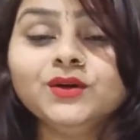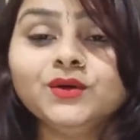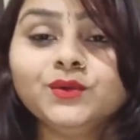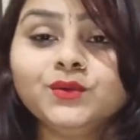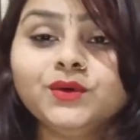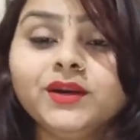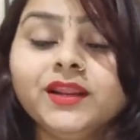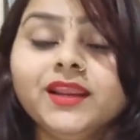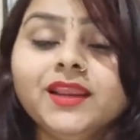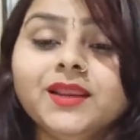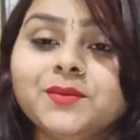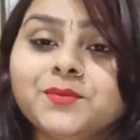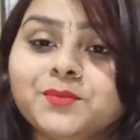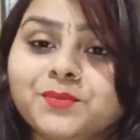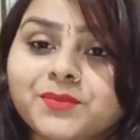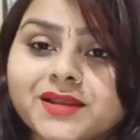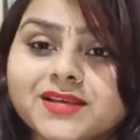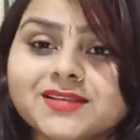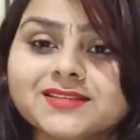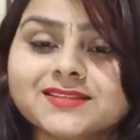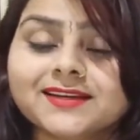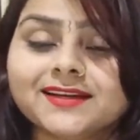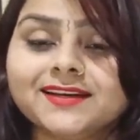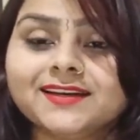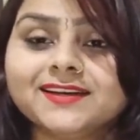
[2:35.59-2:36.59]
उन्हें
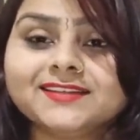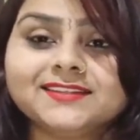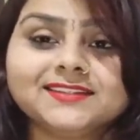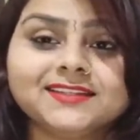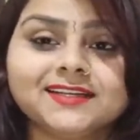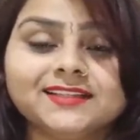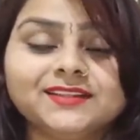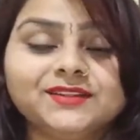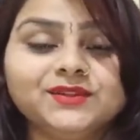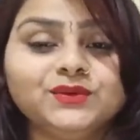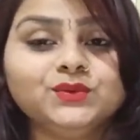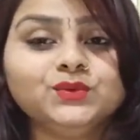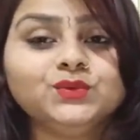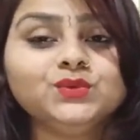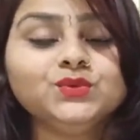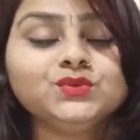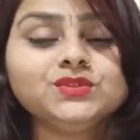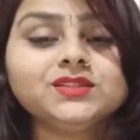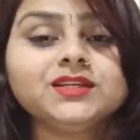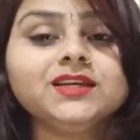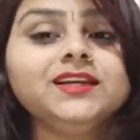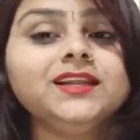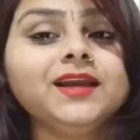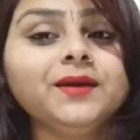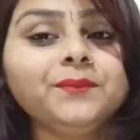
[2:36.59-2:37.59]
इम्प्रेस करना चाहते हो तो
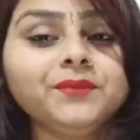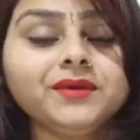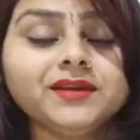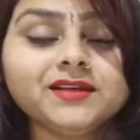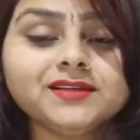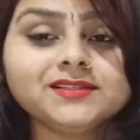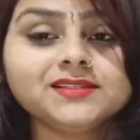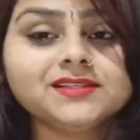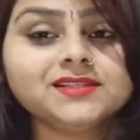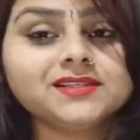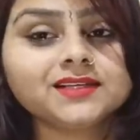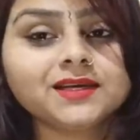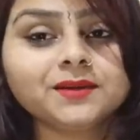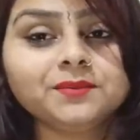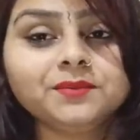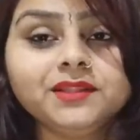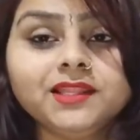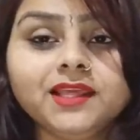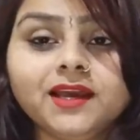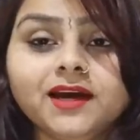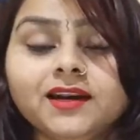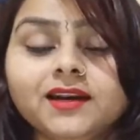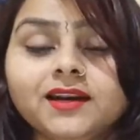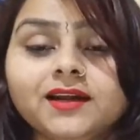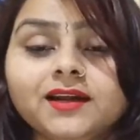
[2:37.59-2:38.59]
उसके लिए आप इस चीज़ का भी
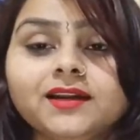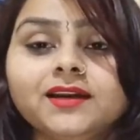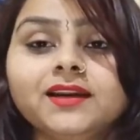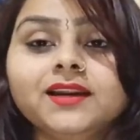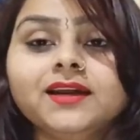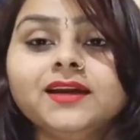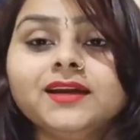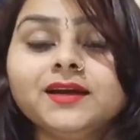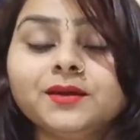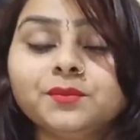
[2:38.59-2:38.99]
ध्यान रखना